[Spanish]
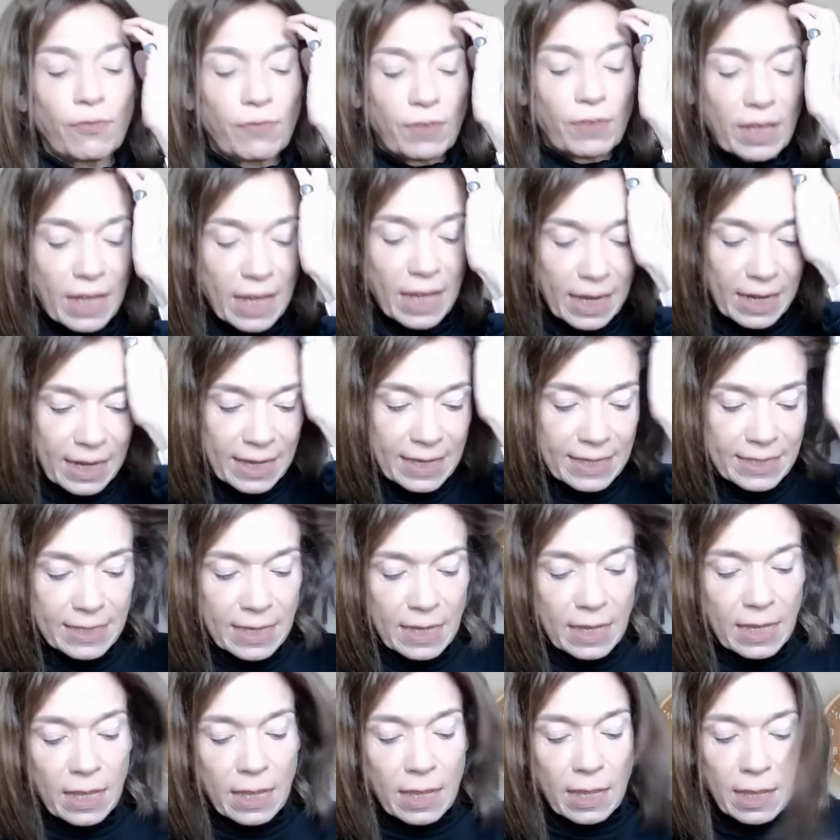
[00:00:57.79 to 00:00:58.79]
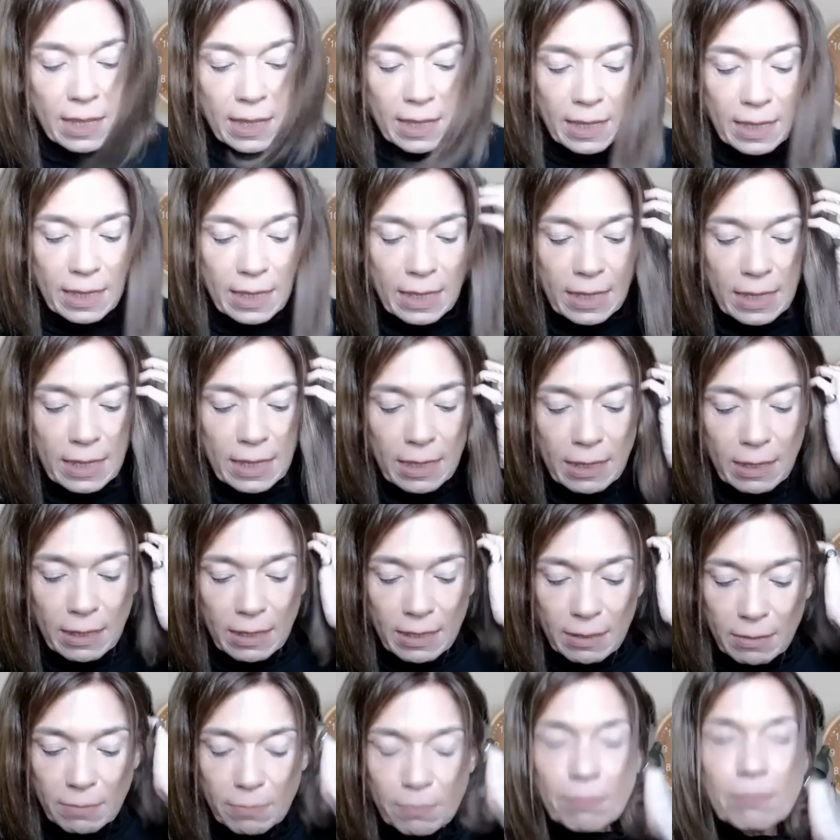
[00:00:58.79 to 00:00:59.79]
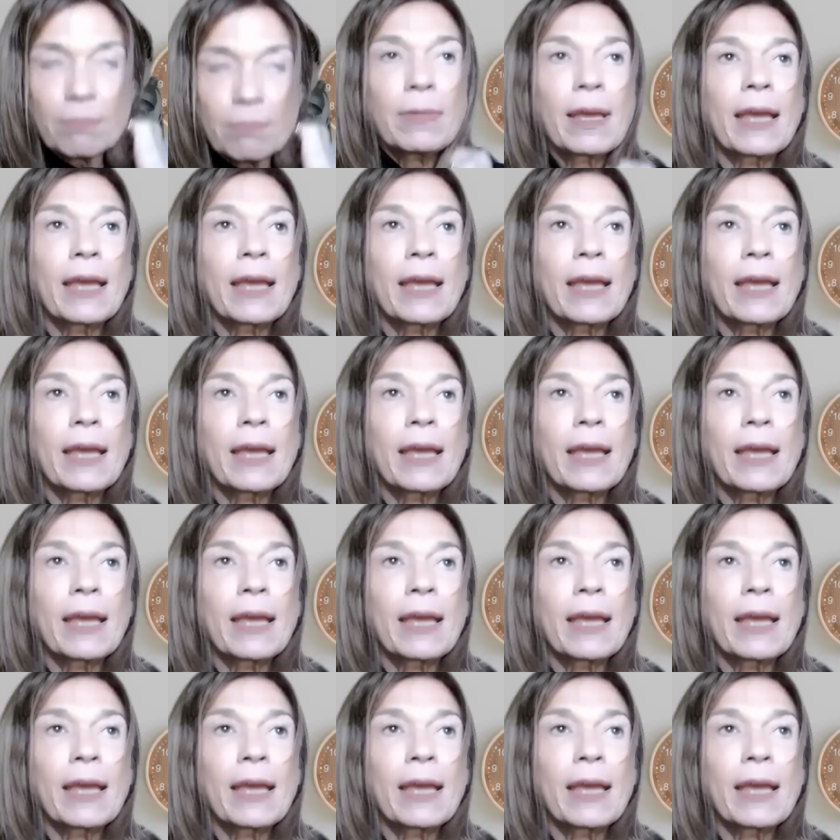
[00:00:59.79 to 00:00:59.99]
finales y